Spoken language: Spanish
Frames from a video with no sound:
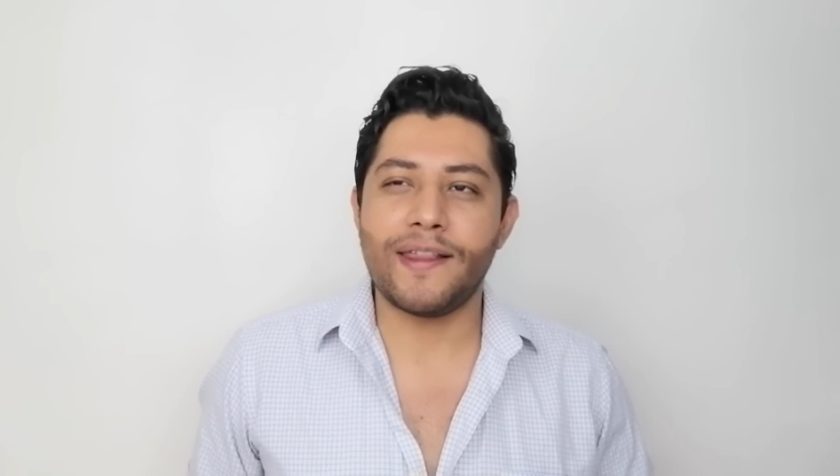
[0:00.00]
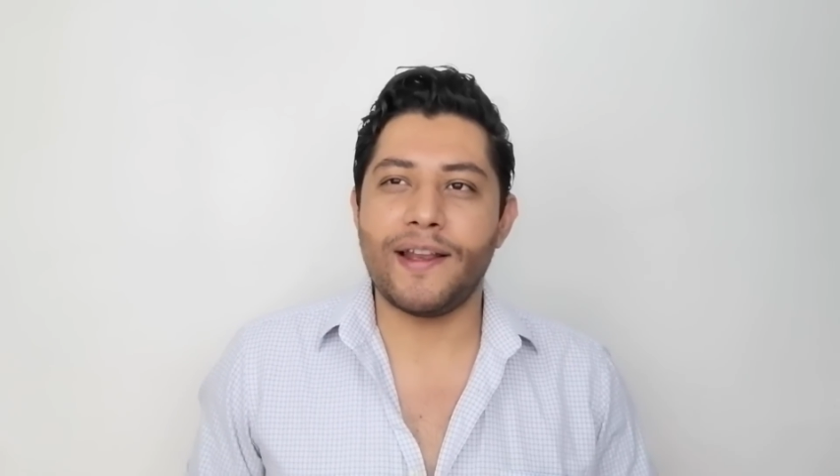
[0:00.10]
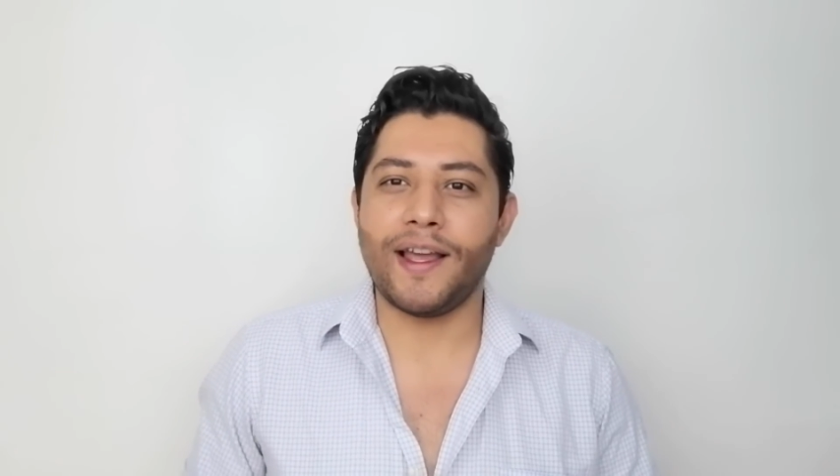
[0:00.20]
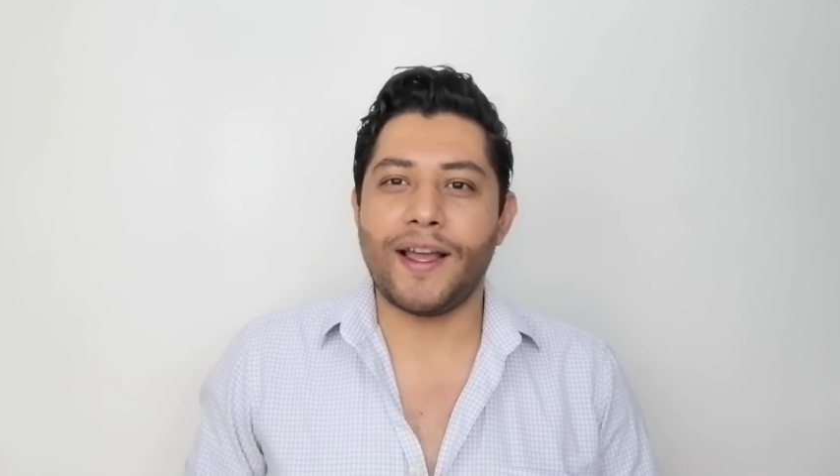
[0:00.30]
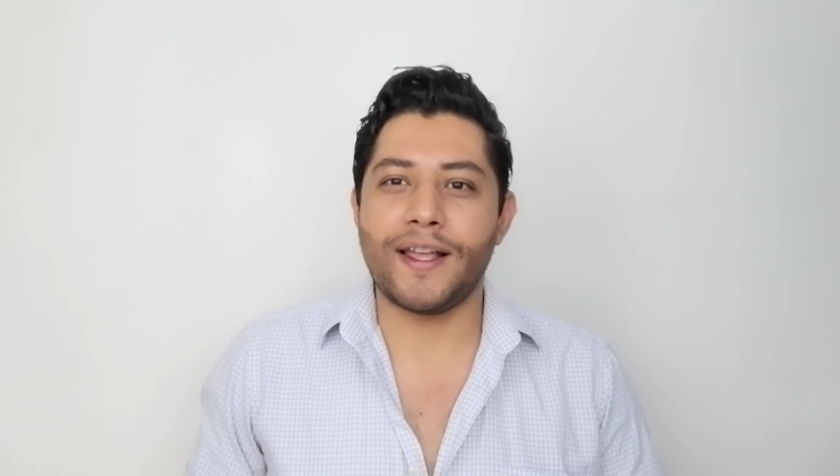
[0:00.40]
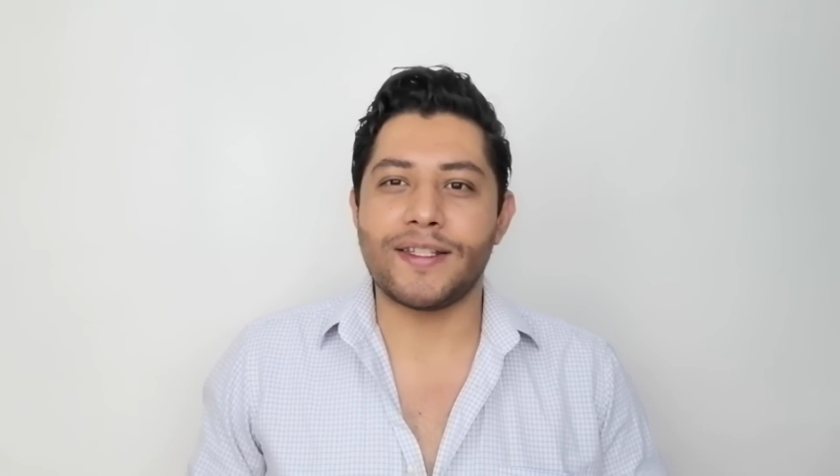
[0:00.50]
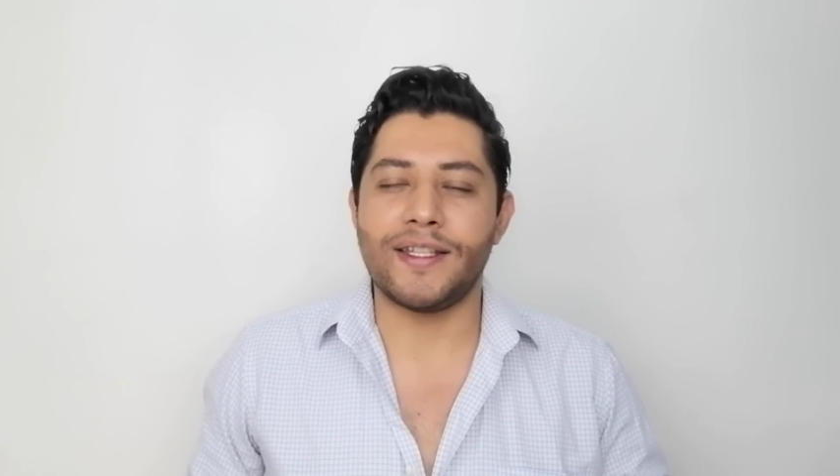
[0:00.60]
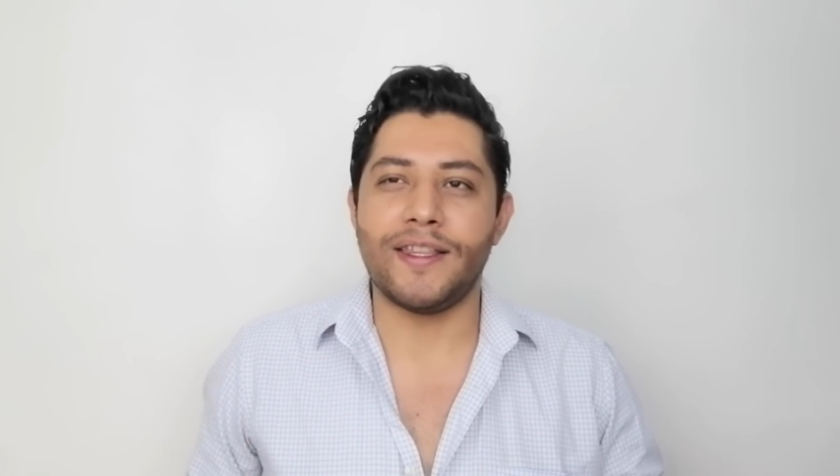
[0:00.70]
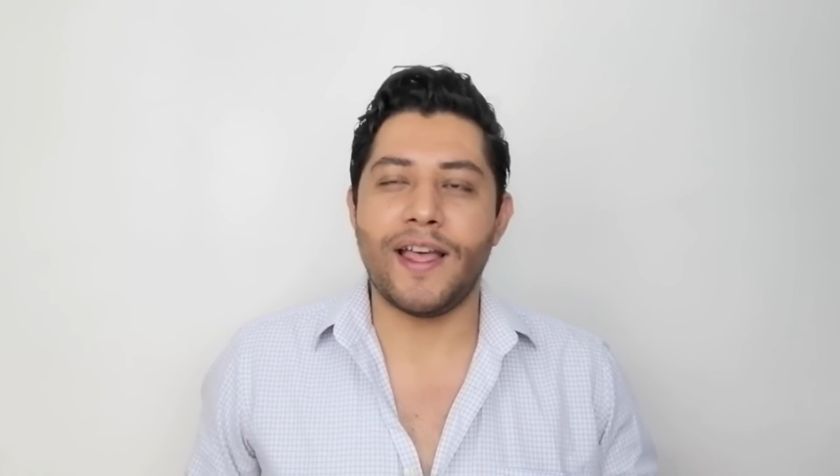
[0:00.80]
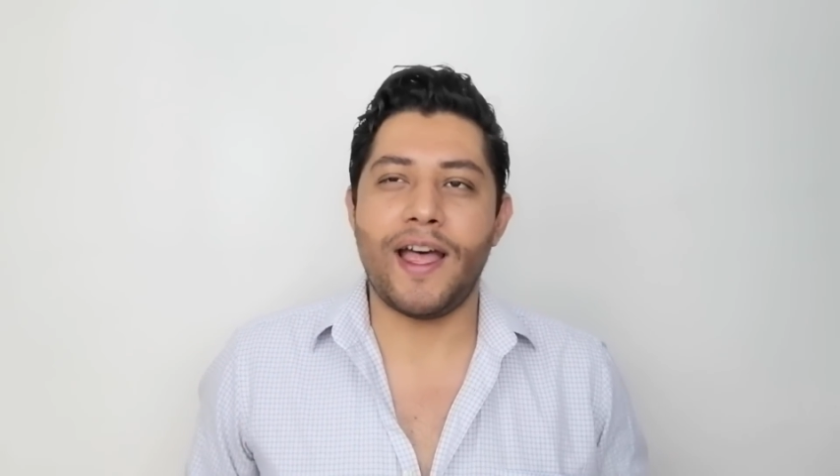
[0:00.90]
de la
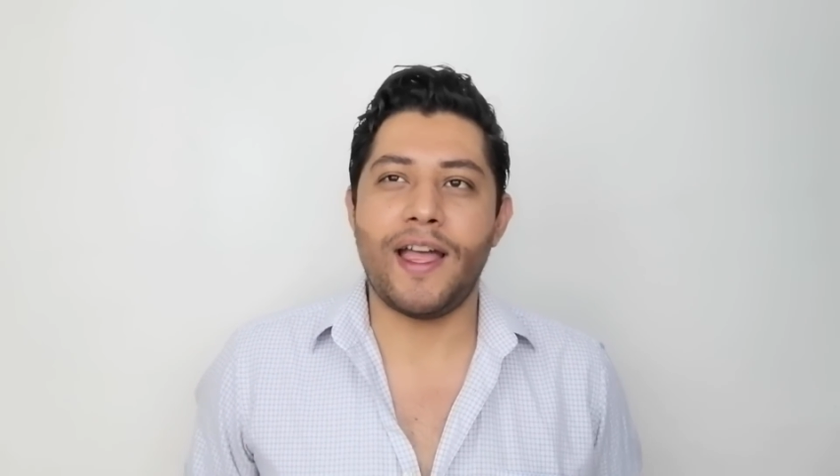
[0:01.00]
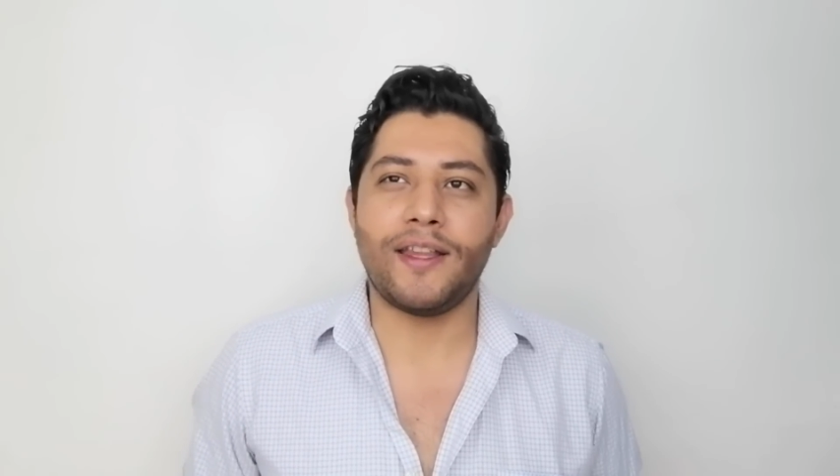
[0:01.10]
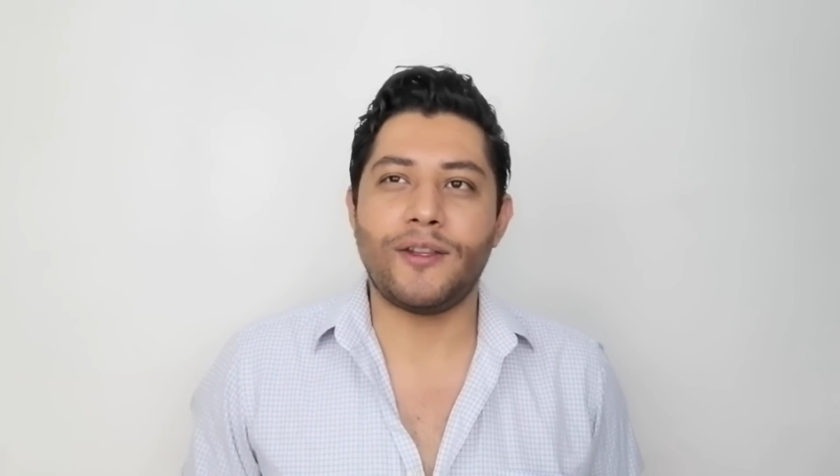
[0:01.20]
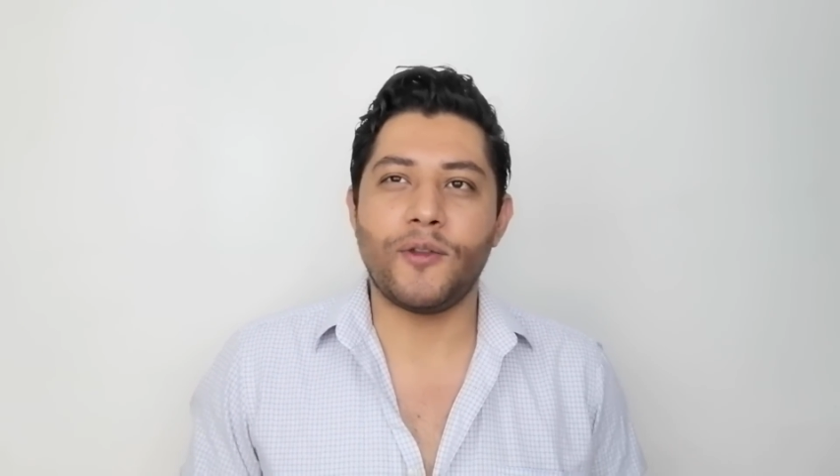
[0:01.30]
castidad,